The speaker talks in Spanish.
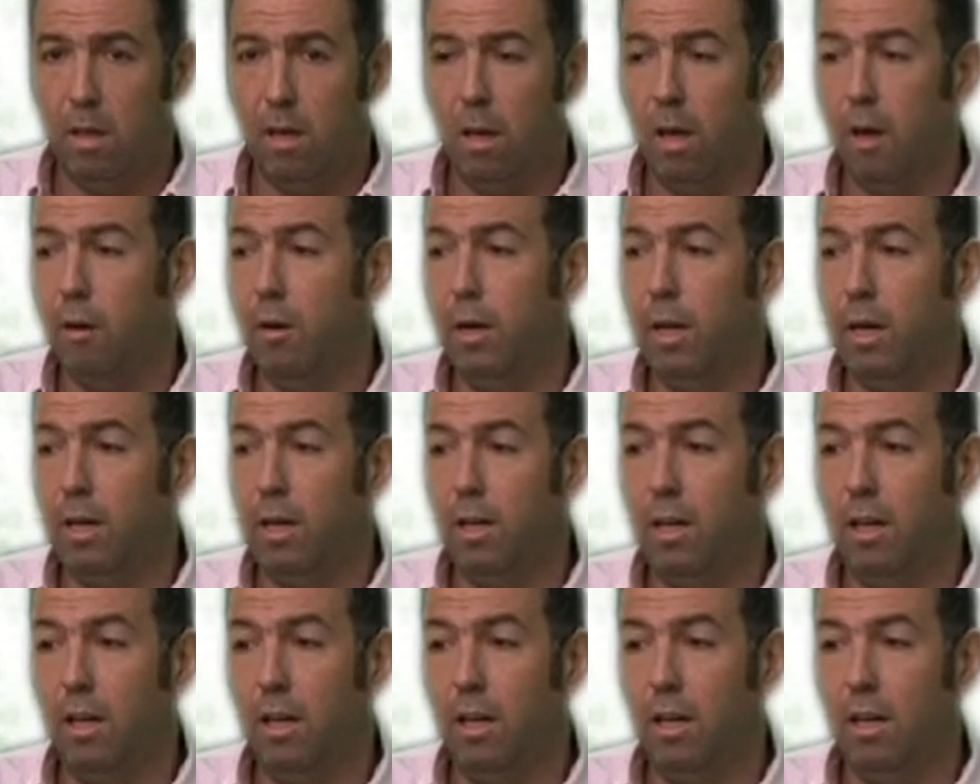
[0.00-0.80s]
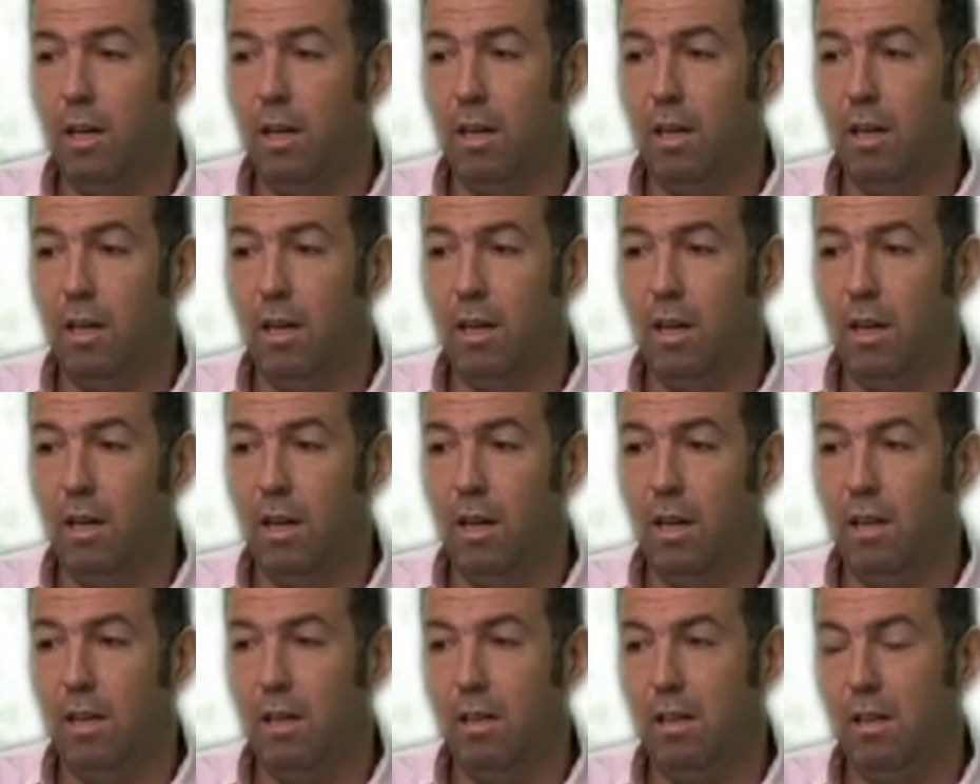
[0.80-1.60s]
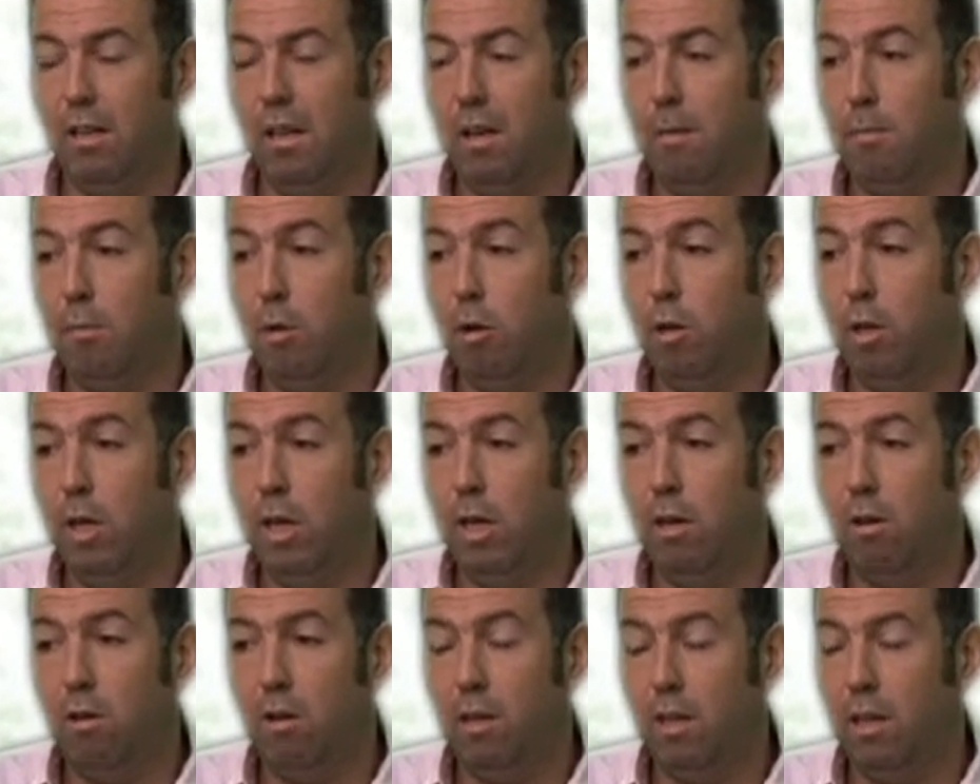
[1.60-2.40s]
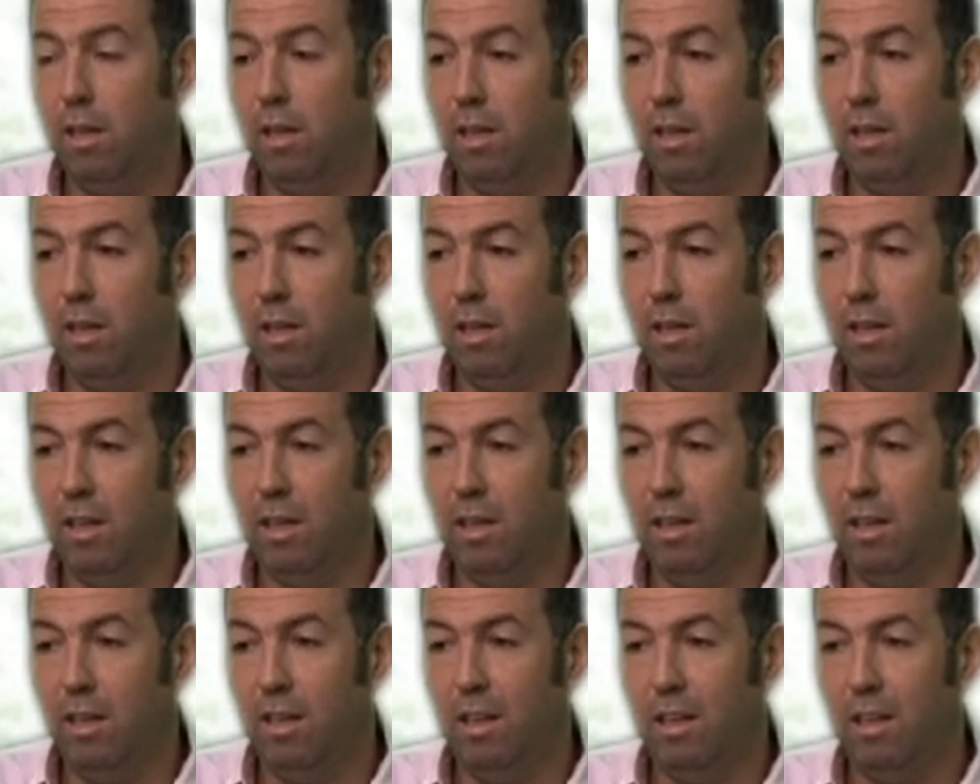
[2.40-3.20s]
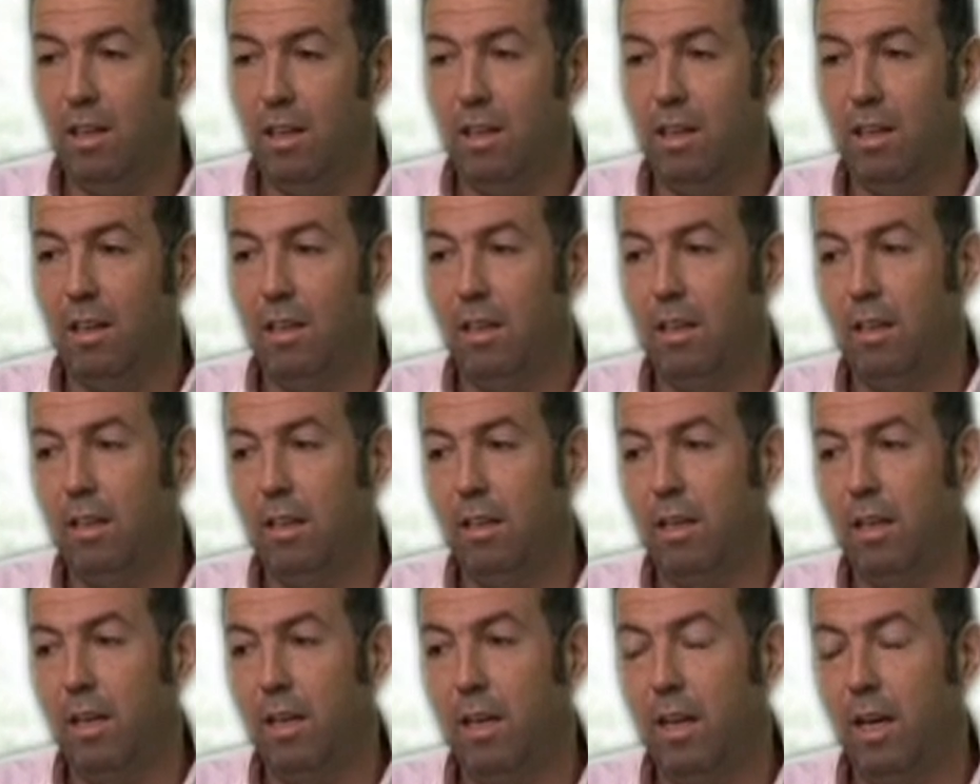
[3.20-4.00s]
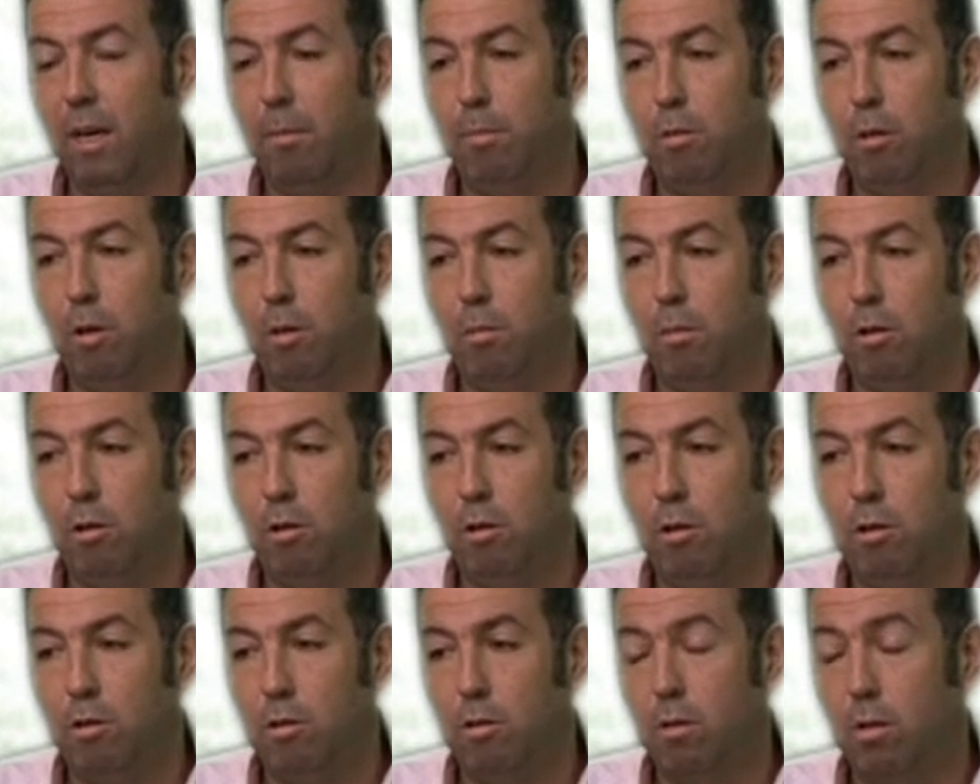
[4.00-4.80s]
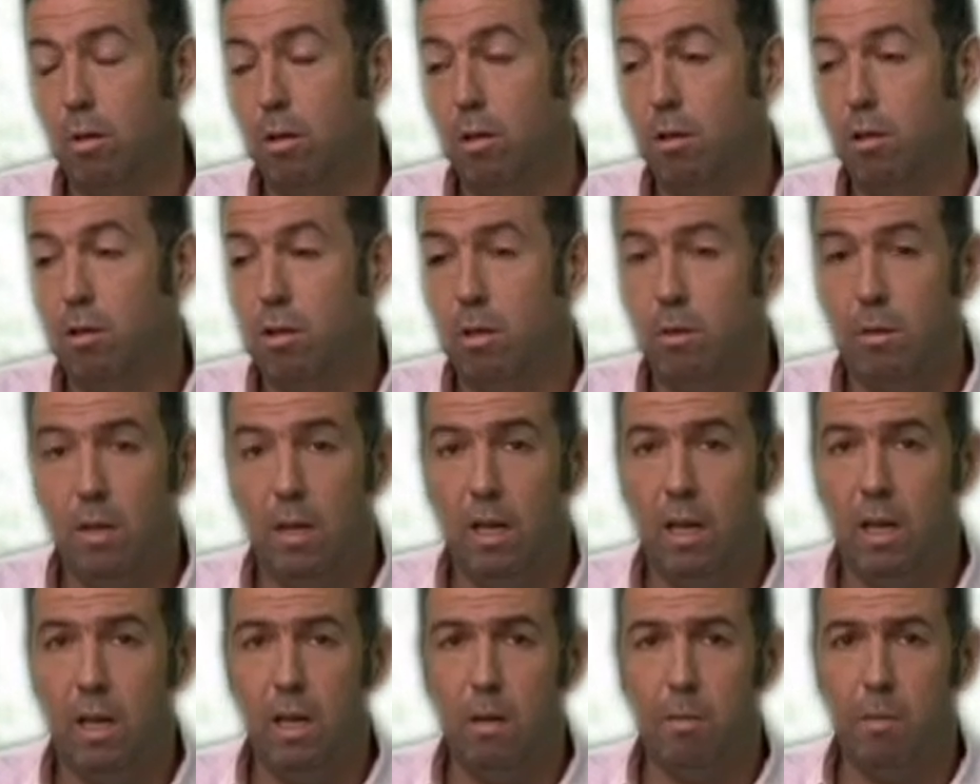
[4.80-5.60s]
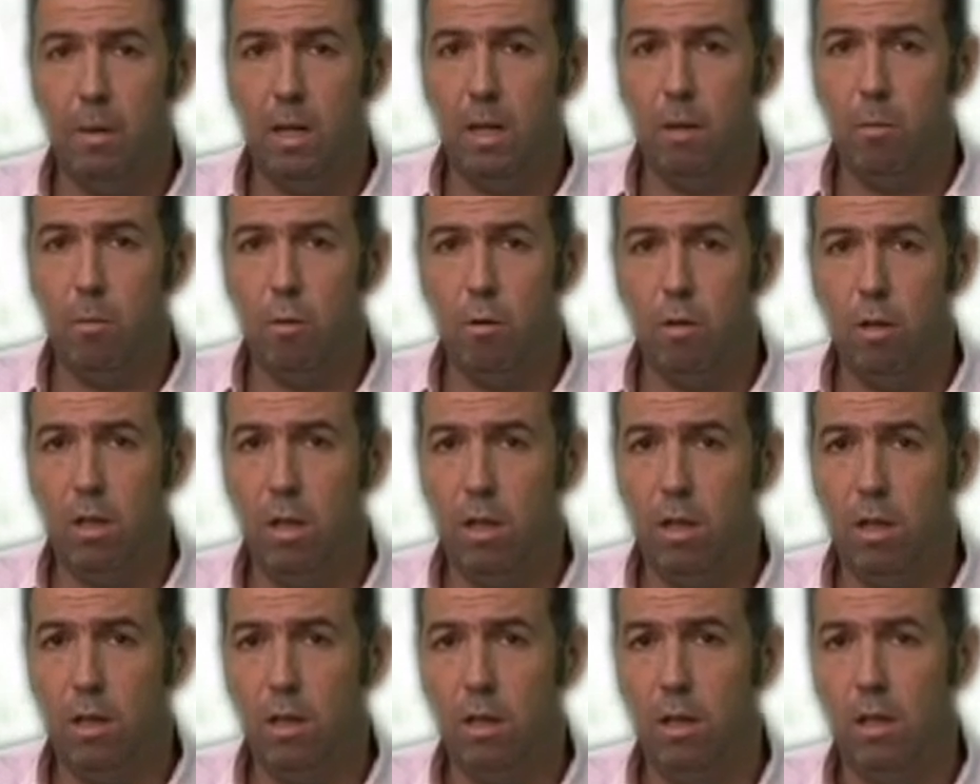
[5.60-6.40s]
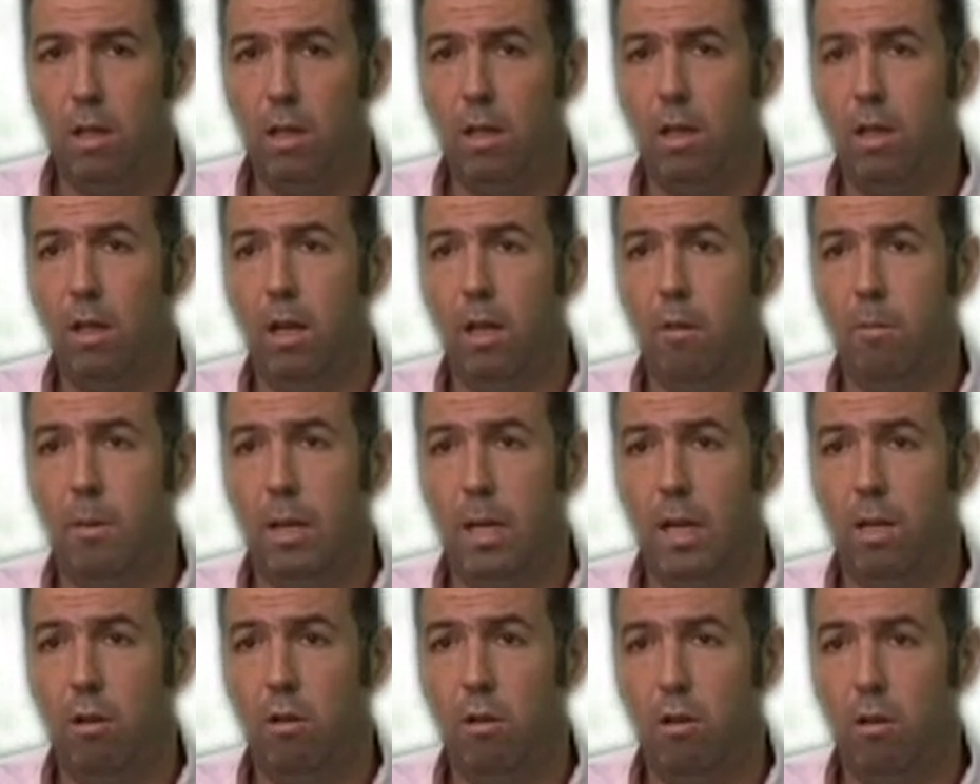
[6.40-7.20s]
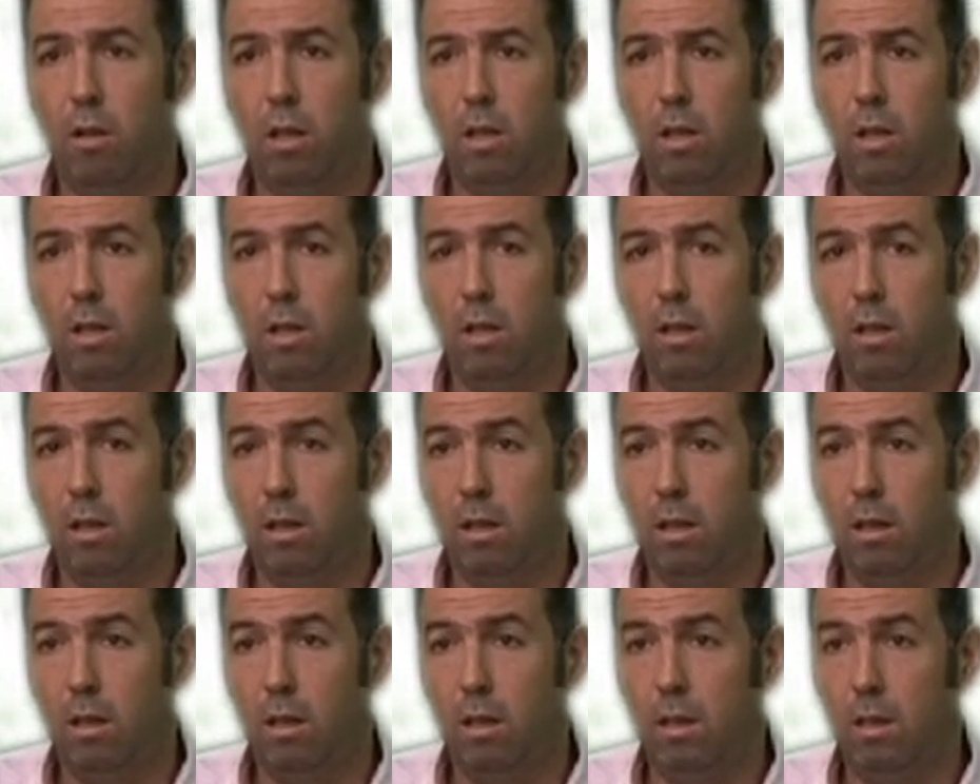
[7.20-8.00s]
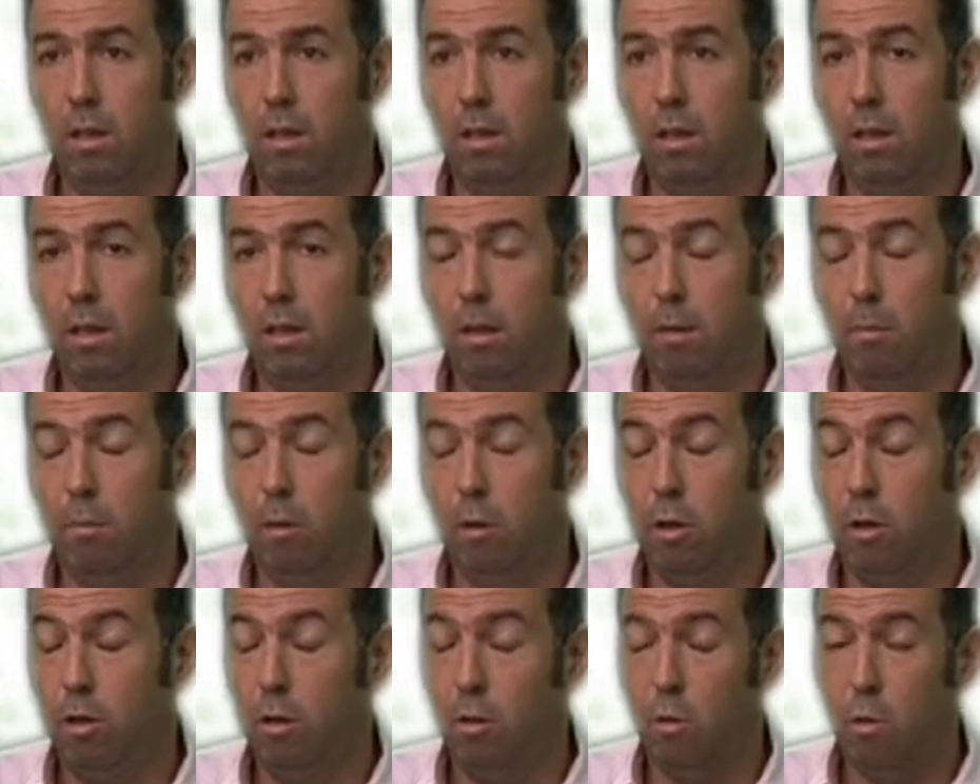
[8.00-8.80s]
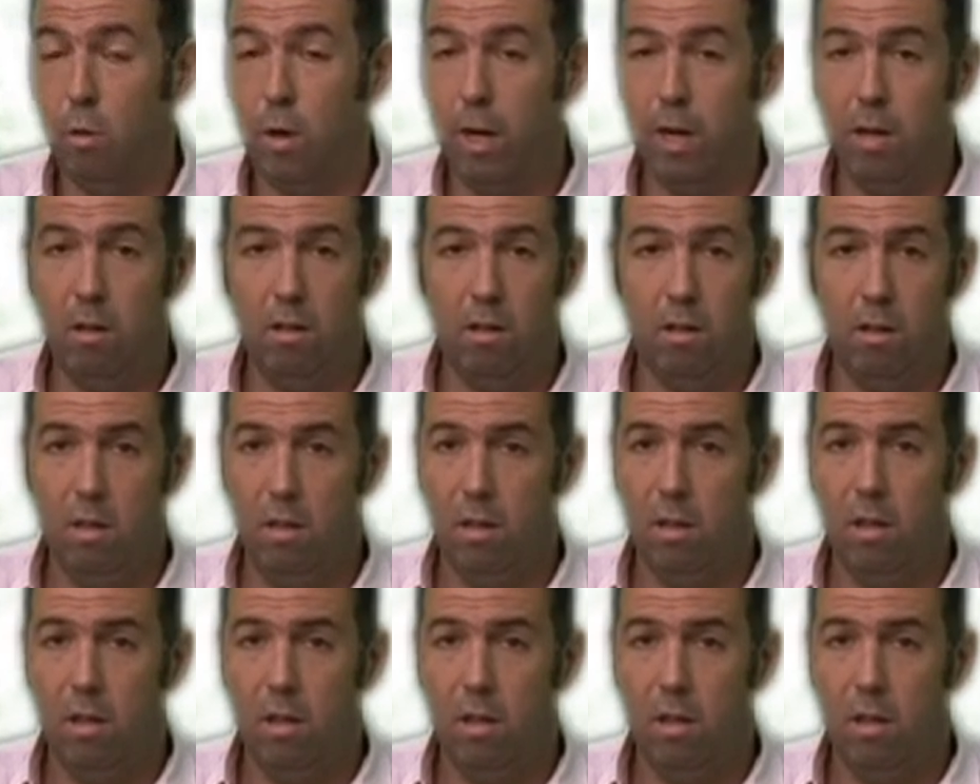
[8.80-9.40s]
a ver, el, modelo que, el ERP tomó, sobre todo si bien el ERP era muy este, admirador del modelo cubano,